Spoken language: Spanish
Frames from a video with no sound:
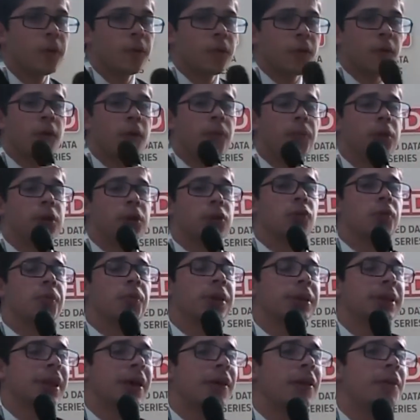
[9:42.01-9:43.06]
Como les
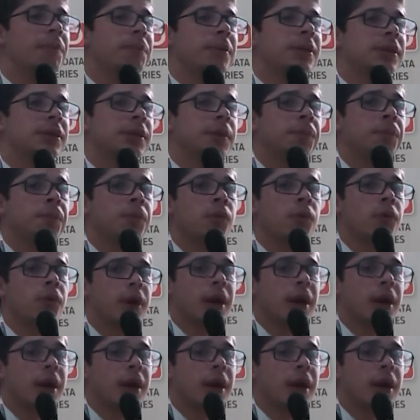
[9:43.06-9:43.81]
comentaba al principio,